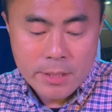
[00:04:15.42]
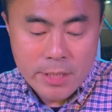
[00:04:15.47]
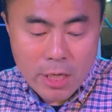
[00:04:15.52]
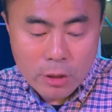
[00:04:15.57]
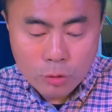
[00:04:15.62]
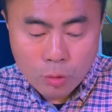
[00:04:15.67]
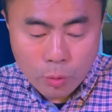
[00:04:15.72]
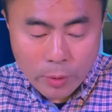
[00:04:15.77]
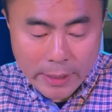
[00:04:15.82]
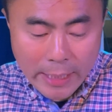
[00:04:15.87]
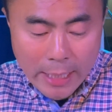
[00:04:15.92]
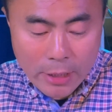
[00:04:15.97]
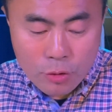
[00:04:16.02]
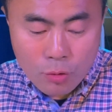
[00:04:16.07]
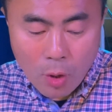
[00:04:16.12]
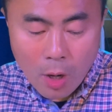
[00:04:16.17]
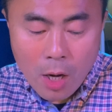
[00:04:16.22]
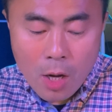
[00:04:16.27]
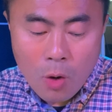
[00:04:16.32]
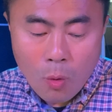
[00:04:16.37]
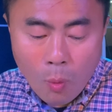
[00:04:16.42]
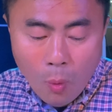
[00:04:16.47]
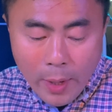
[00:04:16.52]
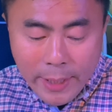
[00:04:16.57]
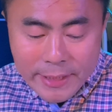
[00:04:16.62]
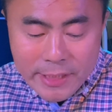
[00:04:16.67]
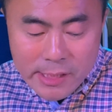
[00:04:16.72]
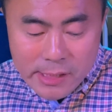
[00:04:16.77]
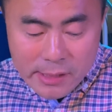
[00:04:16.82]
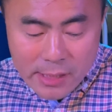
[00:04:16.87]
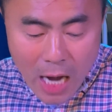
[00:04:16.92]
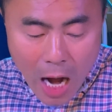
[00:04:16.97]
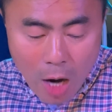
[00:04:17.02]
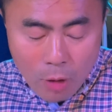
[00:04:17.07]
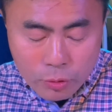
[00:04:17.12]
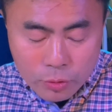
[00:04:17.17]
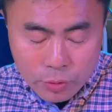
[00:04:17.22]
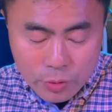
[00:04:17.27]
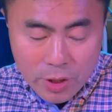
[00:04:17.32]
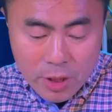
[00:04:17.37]
耶稣回答说：“我已经
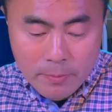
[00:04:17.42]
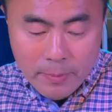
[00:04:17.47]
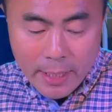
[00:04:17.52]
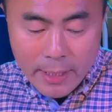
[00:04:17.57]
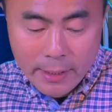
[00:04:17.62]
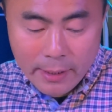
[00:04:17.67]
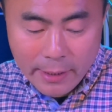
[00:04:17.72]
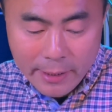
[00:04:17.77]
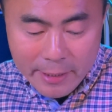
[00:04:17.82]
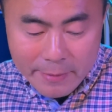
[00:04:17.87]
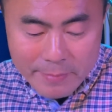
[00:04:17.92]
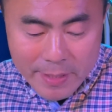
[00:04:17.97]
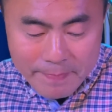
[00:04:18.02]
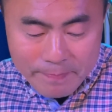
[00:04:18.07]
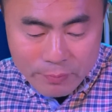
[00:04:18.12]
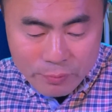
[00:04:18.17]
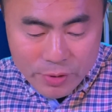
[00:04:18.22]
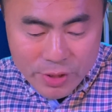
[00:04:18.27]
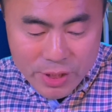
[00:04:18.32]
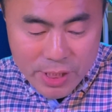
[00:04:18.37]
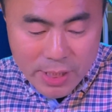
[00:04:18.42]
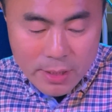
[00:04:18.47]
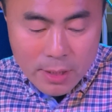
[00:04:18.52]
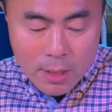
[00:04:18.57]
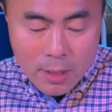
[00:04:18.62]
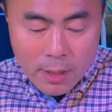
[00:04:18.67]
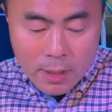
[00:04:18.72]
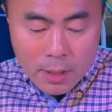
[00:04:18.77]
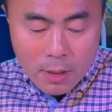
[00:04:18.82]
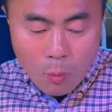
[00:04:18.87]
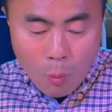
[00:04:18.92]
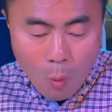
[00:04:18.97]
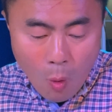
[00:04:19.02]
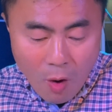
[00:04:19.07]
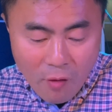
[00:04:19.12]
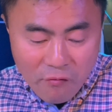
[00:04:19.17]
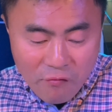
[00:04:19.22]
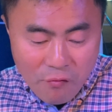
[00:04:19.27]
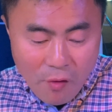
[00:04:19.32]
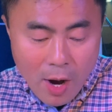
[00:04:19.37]
告诉你们，你们不信。
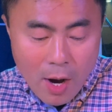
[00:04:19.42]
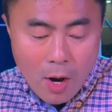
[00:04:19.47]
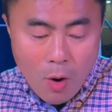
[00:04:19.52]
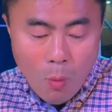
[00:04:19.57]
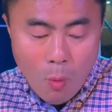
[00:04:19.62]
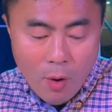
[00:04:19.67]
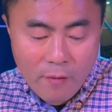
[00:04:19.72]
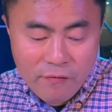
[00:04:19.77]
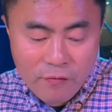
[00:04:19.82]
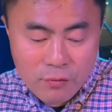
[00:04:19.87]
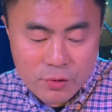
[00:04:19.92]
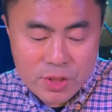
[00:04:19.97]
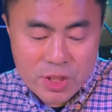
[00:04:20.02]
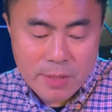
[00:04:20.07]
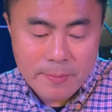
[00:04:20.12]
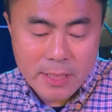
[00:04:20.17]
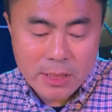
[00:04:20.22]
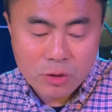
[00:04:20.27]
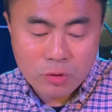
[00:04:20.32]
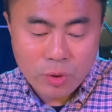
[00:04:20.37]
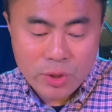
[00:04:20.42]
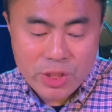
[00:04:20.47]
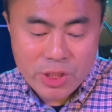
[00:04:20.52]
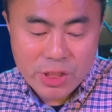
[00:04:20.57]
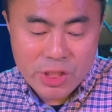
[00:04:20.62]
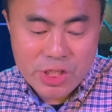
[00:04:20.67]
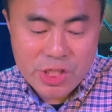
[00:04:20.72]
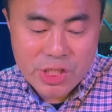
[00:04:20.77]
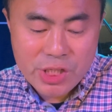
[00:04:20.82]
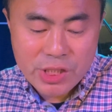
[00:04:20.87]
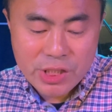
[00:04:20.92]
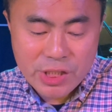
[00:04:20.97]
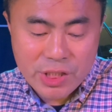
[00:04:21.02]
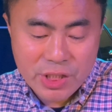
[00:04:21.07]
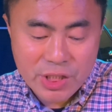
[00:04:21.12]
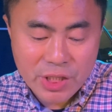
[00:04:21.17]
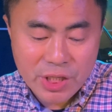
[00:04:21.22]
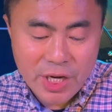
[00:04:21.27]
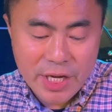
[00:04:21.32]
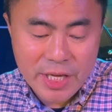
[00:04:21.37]
我奉我父之名所行的事，
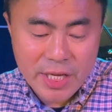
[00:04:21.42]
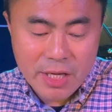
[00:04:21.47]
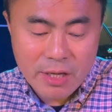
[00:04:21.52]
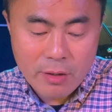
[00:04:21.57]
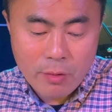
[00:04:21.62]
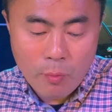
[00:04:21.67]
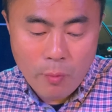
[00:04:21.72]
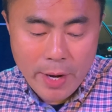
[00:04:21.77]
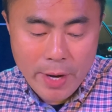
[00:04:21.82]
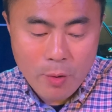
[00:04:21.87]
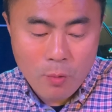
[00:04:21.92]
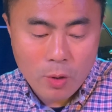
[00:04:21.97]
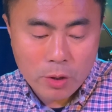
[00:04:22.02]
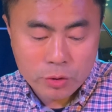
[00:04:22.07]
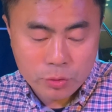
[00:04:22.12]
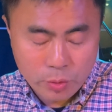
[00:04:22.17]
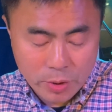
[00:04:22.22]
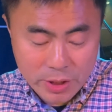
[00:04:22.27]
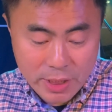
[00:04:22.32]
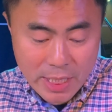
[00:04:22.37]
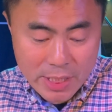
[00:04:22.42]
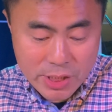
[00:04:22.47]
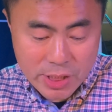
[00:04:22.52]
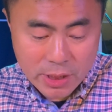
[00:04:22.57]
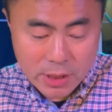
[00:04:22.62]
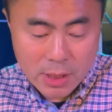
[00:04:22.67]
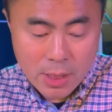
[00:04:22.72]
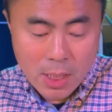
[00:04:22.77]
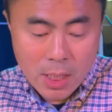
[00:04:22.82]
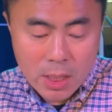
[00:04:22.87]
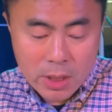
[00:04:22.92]
可以为我做见证。